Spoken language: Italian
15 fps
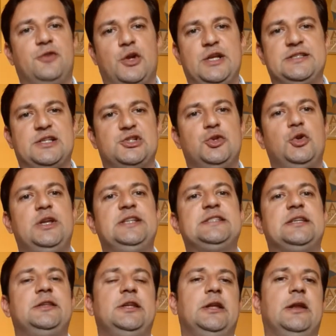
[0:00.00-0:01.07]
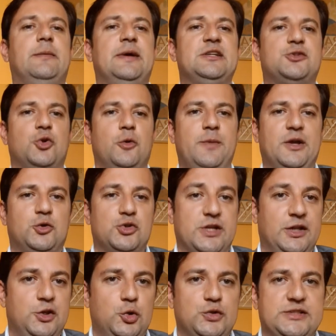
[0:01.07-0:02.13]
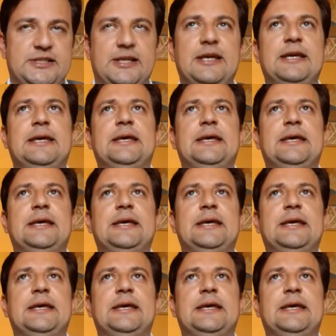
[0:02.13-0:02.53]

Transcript: Fiorenza Cedolins e del maestro Roberto Scandiuzzi.